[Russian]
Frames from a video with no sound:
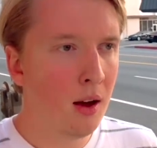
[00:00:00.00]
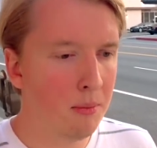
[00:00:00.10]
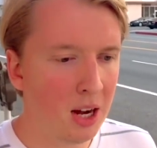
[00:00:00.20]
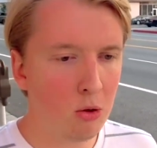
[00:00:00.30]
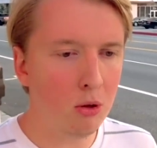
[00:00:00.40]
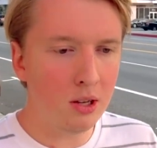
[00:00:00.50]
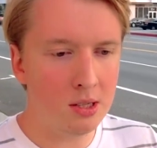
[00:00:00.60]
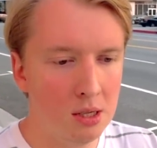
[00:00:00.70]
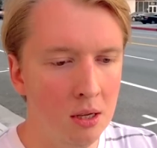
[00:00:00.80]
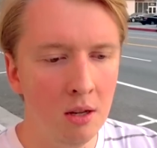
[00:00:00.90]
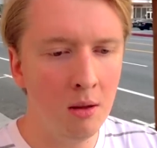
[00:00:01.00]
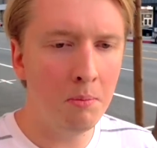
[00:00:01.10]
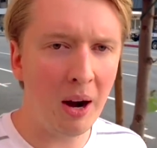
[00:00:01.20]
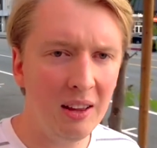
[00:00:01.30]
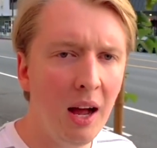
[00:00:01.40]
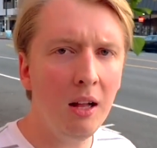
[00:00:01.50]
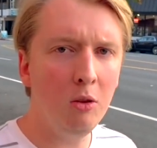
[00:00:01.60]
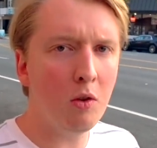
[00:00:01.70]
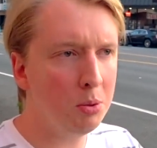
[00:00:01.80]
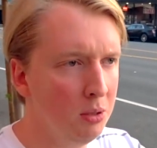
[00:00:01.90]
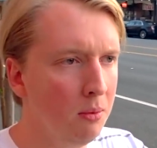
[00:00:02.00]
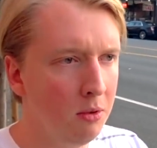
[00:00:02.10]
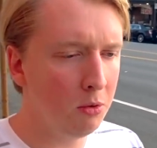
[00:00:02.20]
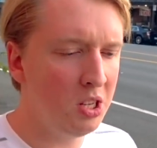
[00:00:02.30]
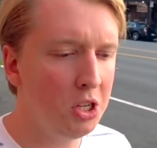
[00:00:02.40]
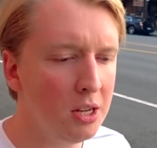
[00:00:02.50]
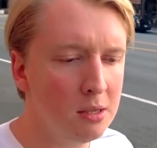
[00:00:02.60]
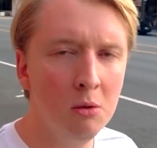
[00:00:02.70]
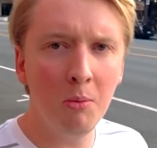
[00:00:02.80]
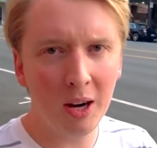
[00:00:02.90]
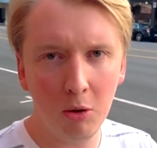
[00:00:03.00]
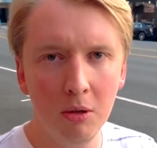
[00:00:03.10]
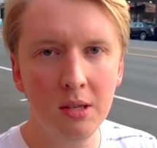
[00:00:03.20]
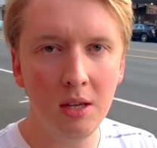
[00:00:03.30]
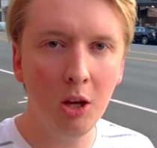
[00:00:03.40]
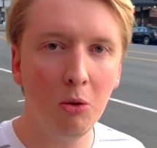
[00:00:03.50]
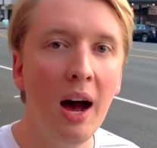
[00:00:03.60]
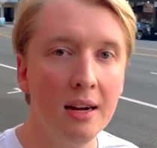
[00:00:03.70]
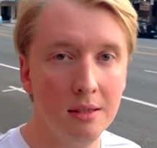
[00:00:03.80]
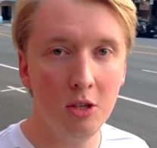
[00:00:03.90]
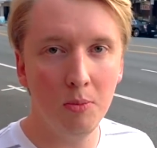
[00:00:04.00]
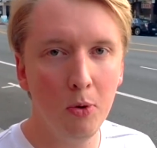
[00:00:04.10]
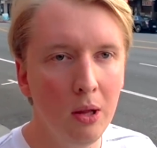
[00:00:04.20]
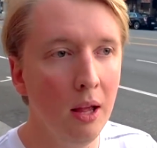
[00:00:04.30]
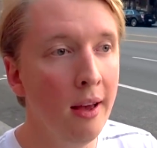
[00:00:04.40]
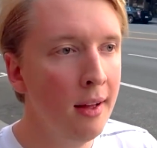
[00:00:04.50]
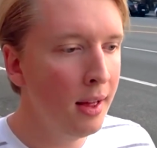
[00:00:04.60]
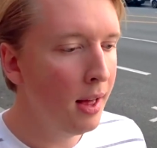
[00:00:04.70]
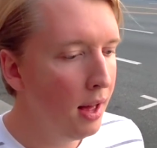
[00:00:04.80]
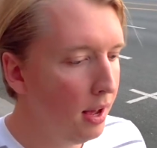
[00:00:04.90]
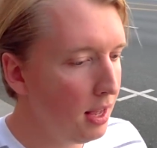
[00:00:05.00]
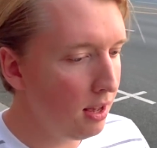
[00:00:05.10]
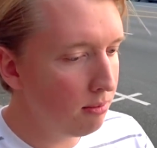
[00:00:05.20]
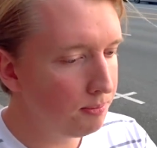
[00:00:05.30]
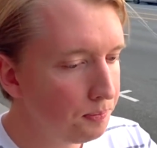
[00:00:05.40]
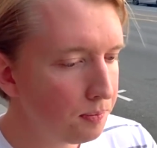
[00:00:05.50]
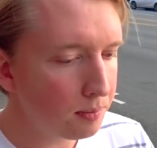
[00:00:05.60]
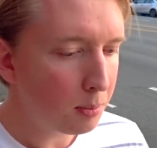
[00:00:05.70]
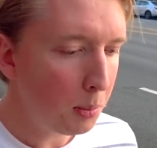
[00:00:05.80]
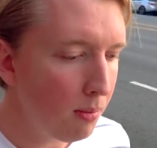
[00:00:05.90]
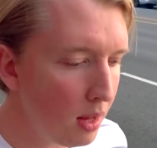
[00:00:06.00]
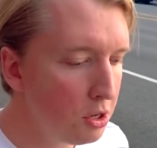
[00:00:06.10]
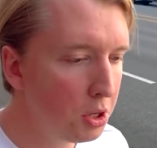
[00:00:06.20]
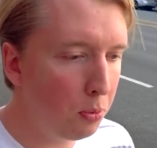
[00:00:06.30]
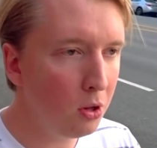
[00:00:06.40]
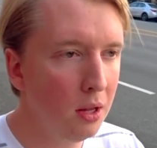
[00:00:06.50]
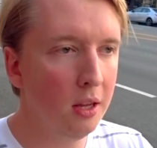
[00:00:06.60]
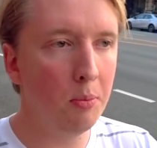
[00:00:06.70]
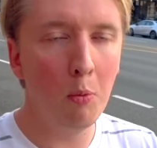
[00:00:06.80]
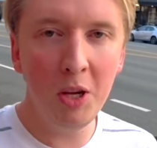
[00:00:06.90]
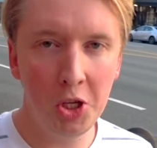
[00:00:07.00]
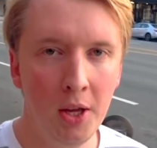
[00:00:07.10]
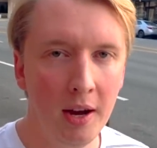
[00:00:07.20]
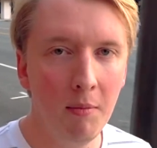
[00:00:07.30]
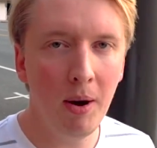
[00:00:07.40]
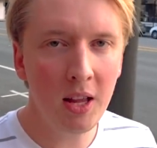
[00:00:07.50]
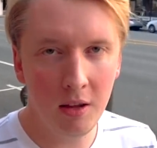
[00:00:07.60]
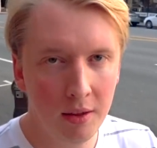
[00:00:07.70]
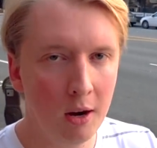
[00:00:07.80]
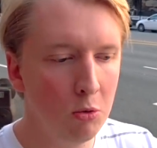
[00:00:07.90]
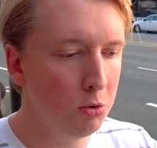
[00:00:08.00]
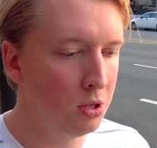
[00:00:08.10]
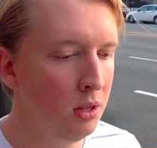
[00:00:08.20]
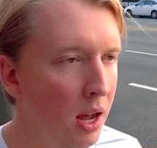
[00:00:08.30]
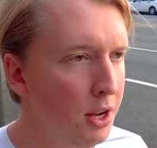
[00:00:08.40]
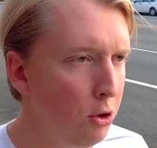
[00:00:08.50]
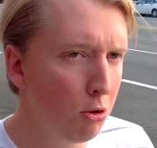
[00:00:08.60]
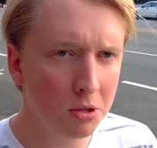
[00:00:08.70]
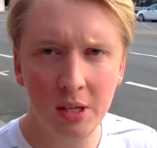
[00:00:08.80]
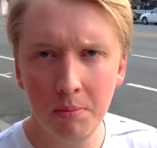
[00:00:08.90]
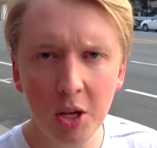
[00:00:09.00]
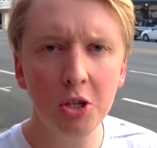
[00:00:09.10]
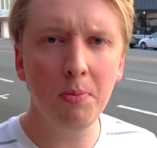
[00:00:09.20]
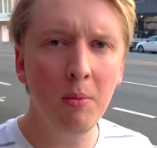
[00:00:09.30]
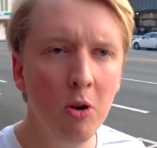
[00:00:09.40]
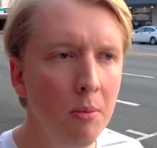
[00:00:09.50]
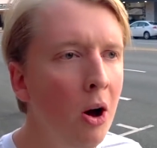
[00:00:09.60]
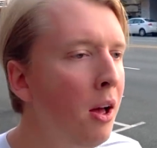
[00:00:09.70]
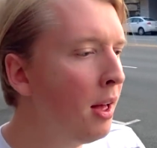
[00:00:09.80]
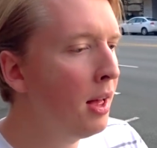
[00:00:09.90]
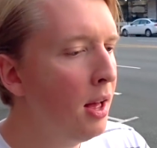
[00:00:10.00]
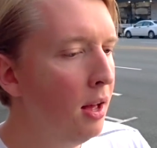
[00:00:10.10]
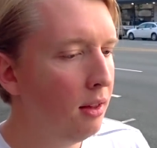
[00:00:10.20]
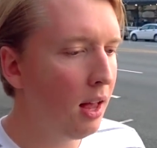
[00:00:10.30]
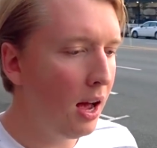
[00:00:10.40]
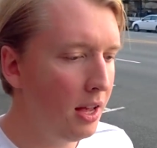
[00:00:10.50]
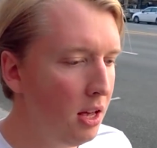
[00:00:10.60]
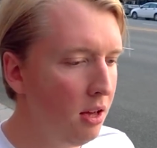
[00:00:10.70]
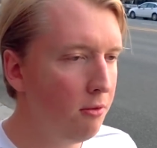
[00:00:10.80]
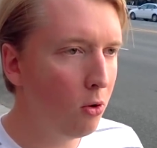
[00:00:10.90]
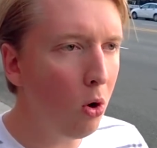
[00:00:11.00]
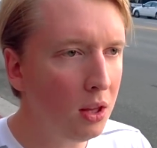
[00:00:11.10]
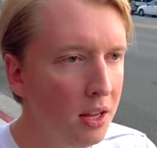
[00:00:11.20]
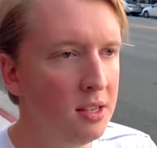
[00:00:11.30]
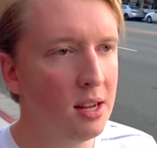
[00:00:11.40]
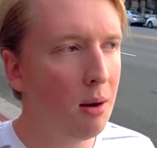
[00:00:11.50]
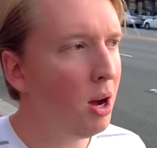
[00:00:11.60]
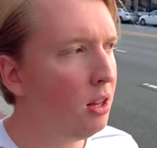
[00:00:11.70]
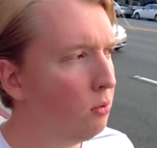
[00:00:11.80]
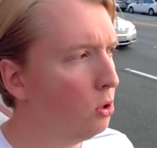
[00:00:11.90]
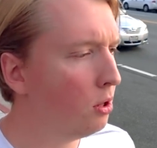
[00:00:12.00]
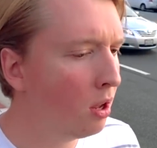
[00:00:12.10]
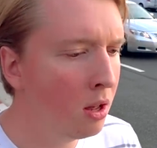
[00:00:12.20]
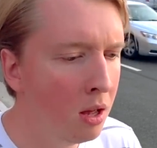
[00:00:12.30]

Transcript: а Макдональдс продал, ну, в общем, сейчас у Макдональдса нет акций Чепотле, и Чепотле это публичная компания, они торгуются на Нью-Йоркской бирже, по-моему, да, и в год они зарабатывают